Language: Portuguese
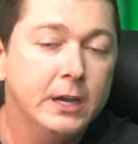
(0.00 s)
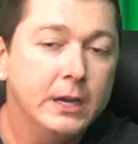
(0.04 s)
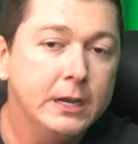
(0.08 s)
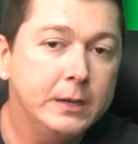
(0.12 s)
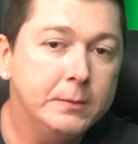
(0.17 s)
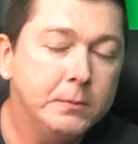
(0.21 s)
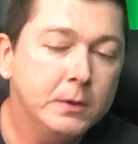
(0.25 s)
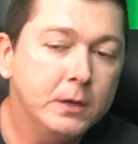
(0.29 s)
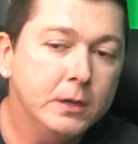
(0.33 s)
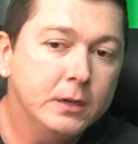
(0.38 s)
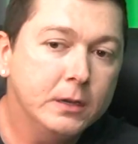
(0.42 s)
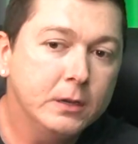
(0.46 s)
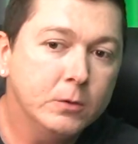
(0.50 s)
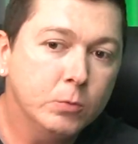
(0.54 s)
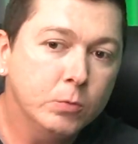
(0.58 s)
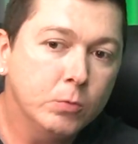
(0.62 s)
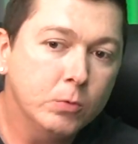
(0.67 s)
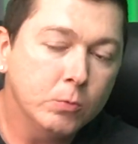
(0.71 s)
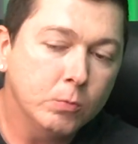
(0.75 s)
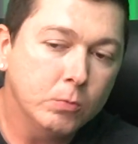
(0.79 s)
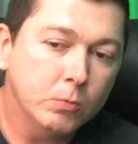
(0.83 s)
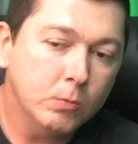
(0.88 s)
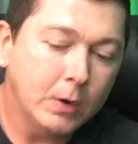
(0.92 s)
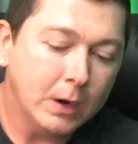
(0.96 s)
E, e,
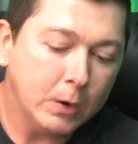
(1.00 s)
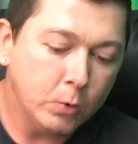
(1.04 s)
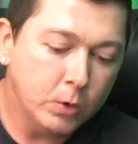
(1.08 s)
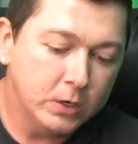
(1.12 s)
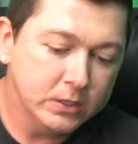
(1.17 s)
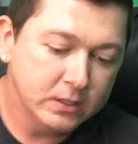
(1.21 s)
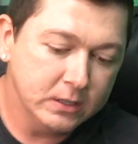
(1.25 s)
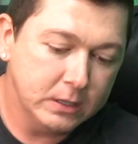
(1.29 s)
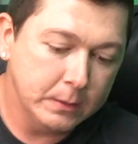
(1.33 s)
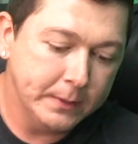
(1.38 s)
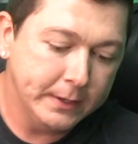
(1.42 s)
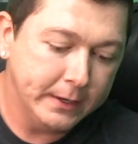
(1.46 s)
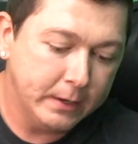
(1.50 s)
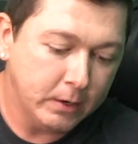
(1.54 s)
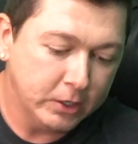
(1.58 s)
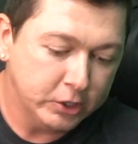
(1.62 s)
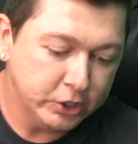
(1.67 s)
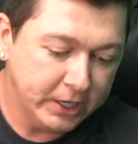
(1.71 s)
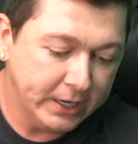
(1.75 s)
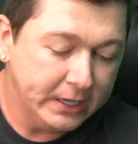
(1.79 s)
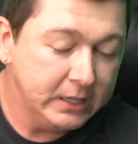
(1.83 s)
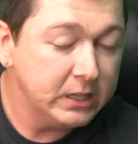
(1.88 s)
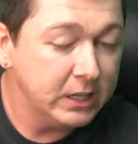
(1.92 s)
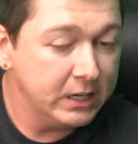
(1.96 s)
uma coisa também que eu
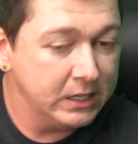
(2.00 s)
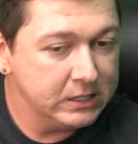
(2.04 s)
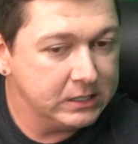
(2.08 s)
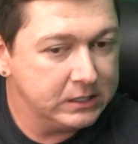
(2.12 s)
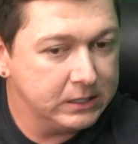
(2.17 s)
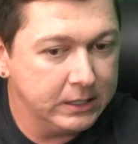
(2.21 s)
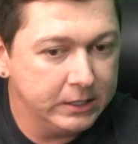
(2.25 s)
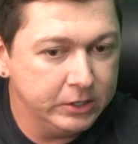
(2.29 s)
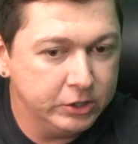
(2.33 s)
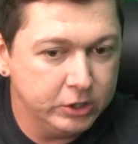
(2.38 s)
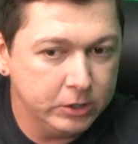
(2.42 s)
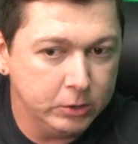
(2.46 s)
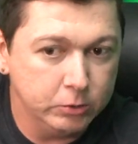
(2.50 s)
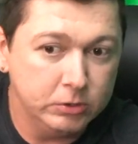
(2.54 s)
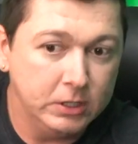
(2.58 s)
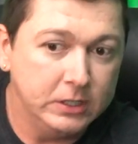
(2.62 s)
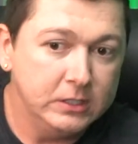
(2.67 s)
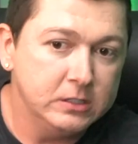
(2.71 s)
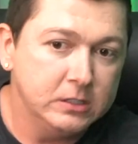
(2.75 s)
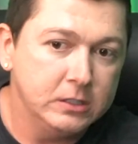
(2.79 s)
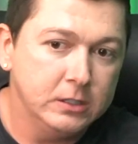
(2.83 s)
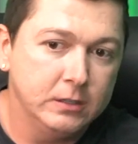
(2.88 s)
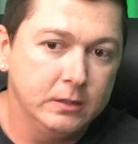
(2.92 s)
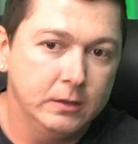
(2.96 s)
acho que é interessante, não sei
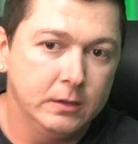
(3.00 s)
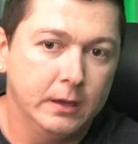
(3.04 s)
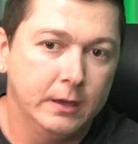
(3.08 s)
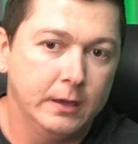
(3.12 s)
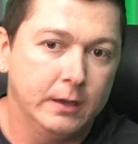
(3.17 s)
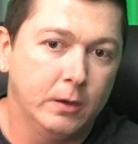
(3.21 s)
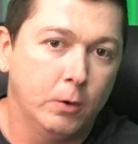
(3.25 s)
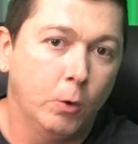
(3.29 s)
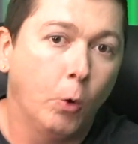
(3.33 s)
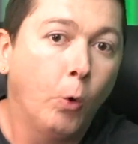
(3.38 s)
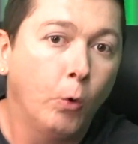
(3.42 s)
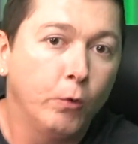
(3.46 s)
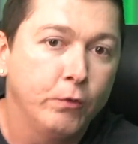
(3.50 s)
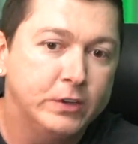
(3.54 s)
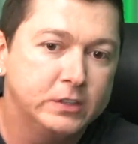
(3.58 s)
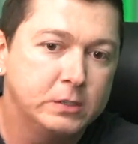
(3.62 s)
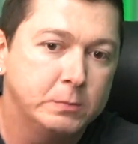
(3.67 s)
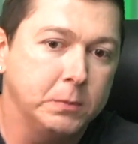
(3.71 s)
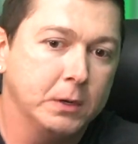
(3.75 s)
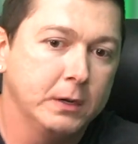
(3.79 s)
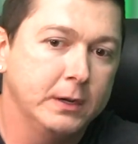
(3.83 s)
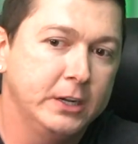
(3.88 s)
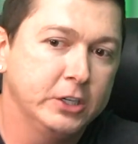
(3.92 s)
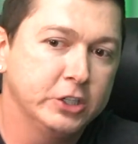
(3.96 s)
se é, houve
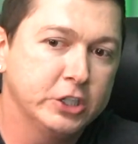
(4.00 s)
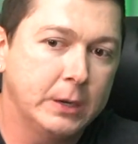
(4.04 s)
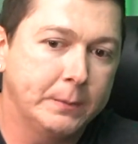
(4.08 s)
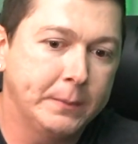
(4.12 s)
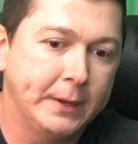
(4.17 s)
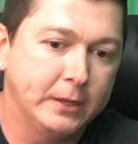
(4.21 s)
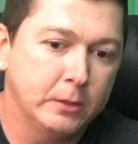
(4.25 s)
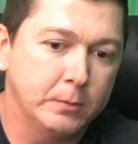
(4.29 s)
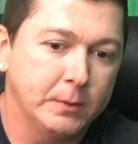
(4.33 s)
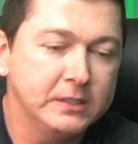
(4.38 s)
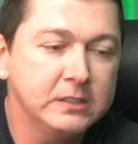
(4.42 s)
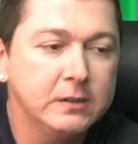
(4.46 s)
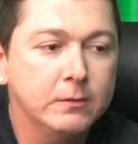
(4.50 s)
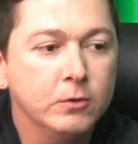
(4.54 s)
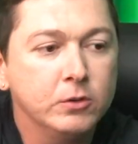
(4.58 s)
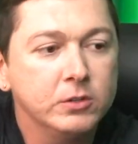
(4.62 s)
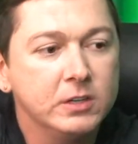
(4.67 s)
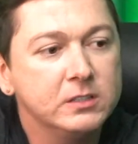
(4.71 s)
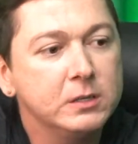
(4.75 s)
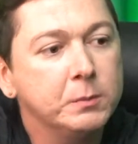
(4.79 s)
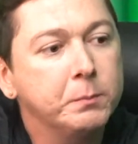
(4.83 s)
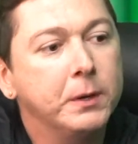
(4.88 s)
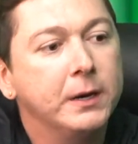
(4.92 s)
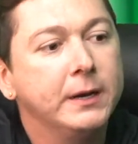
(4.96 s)
esse planejamento, mas se
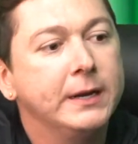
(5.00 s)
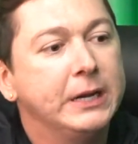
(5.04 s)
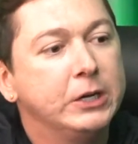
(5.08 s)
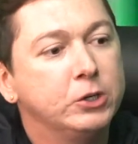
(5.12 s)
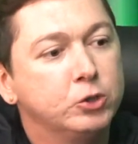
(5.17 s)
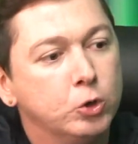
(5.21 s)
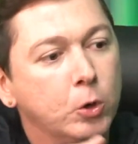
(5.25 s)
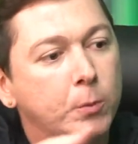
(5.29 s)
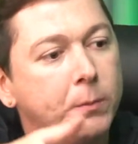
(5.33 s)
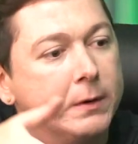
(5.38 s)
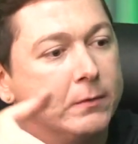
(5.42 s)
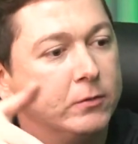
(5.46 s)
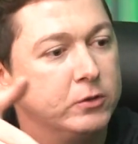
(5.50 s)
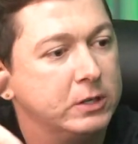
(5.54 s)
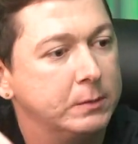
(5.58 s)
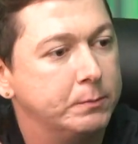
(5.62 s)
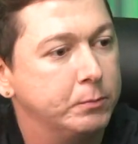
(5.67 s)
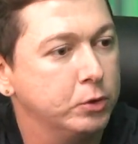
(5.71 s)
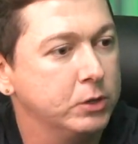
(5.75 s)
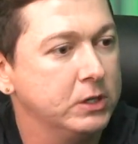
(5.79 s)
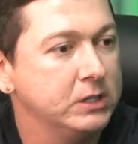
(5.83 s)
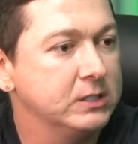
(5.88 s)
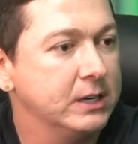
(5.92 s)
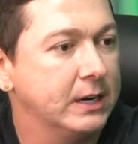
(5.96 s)
você se planejou para você
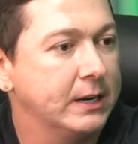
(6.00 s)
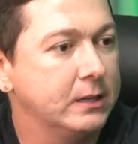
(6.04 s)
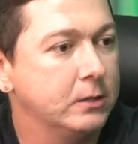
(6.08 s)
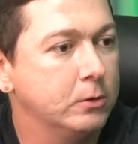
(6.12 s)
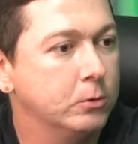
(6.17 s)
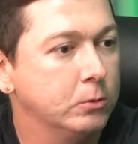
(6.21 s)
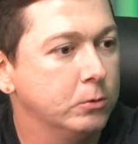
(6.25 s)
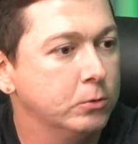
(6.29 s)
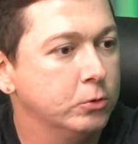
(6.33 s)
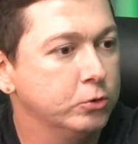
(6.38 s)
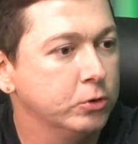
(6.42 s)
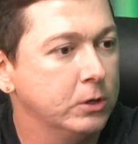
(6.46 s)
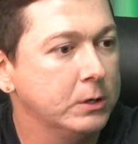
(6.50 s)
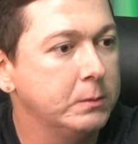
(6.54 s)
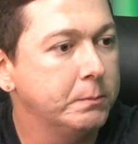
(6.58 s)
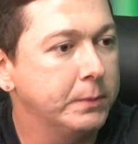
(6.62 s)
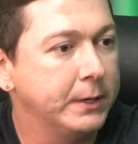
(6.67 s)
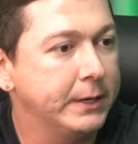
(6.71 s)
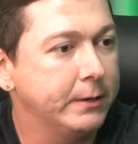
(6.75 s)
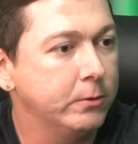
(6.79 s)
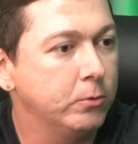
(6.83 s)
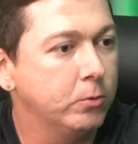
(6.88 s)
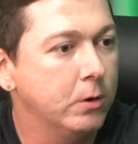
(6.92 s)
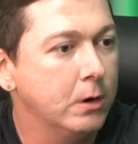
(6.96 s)
poder sair do, do seu
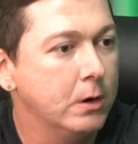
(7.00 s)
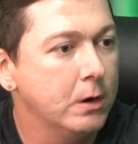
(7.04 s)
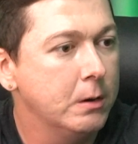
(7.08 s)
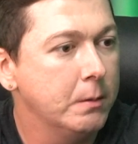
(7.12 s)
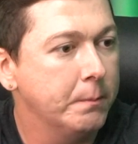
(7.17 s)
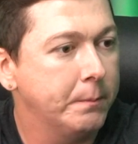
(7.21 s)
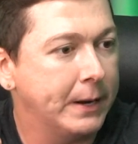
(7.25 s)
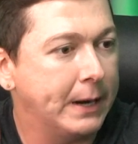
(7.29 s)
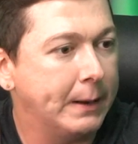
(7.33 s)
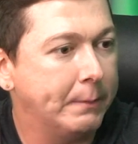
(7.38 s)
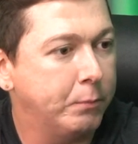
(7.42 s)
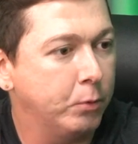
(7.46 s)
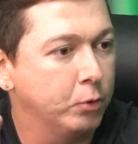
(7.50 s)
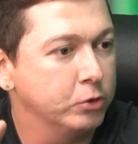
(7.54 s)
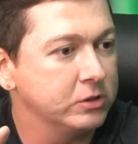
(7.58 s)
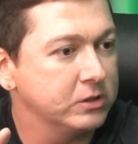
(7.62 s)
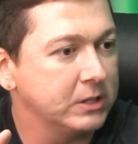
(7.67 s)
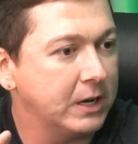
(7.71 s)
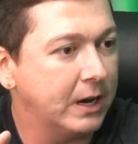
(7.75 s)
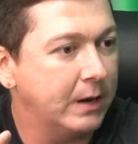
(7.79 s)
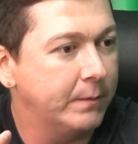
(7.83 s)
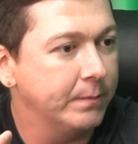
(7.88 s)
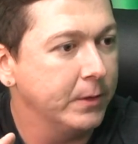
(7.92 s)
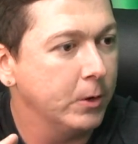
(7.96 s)
emprego para
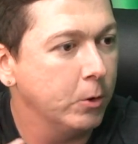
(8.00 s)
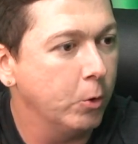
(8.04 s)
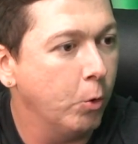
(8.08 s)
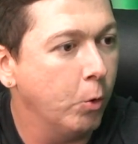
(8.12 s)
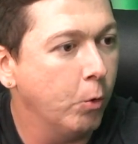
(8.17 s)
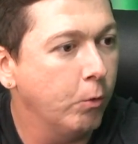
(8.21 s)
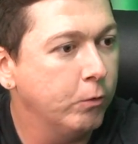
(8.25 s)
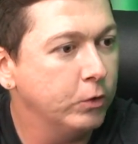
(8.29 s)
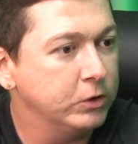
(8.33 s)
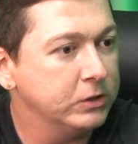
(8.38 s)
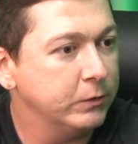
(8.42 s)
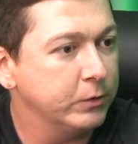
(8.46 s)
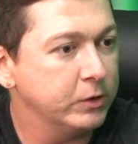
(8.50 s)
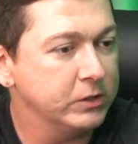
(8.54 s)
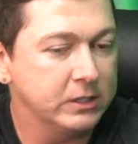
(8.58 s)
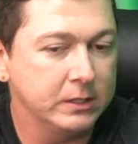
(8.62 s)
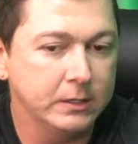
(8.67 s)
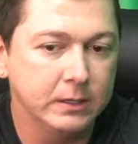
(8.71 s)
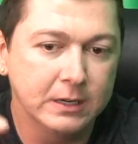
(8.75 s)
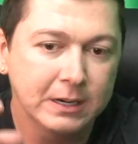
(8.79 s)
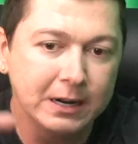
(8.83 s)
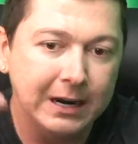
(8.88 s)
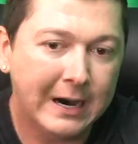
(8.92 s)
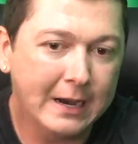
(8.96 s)
apostar, ou você falou
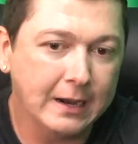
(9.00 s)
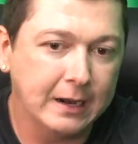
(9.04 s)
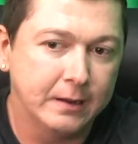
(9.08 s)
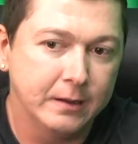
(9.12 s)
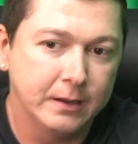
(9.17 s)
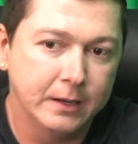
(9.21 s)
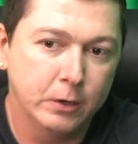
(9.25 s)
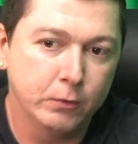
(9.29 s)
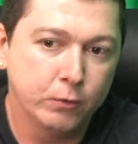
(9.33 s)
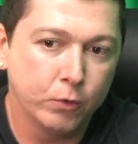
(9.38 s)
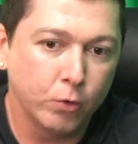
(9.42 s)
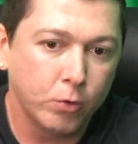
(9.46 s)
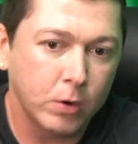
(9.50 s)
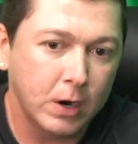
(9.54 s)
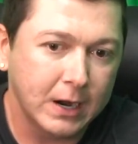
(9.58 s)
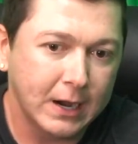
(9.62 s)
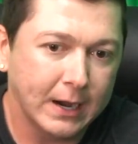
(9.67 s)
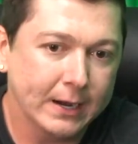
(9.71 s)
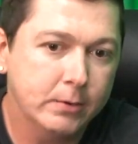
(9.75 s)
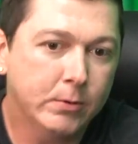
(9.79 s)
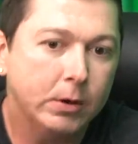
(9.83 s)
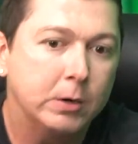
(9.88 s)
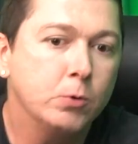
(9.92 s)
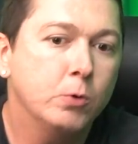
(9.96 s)
assim, cara, eu vou com a
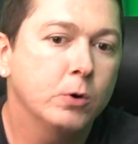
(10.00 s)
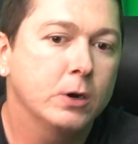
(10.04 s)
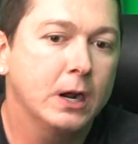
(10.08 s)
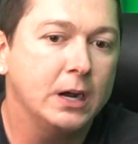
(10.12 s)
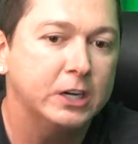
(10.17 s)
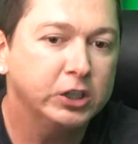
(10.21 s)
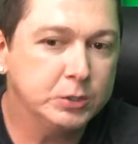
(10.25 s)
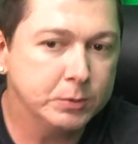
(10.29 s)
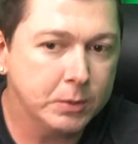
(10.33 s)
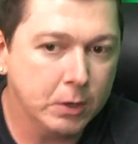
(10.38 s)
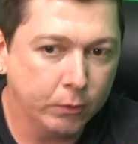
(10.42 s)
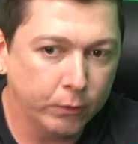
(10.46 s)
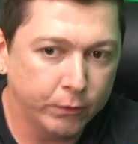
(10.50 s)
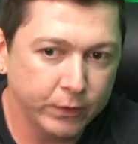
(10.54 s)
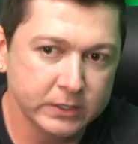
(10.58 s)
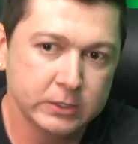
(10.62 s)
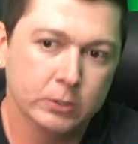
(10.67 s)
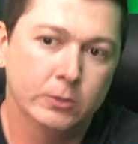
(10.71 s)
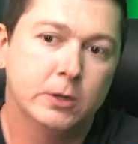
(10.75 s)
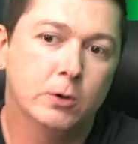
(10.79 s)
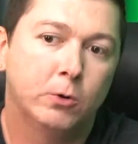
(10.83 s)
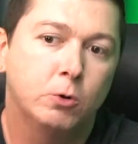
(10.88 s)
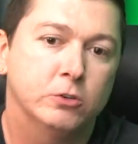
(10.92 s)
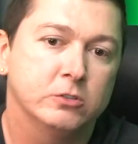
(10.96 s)
cara e com a coragem porque eu vou fazer
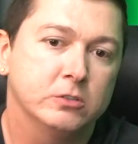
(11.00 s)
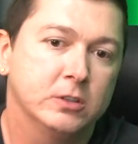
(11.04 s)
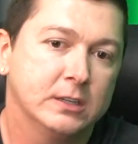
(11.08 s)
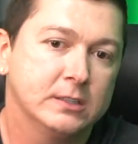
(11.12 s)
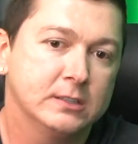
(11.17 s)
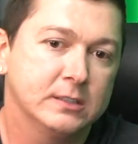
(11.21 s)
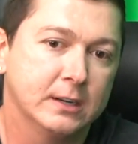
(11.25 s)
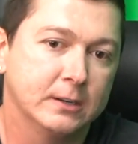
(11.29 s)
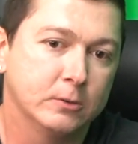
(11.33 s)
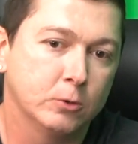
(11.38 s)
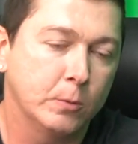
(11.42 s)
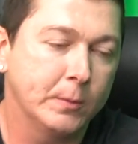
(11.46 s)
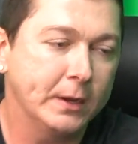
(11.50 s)
o negócio dar certo.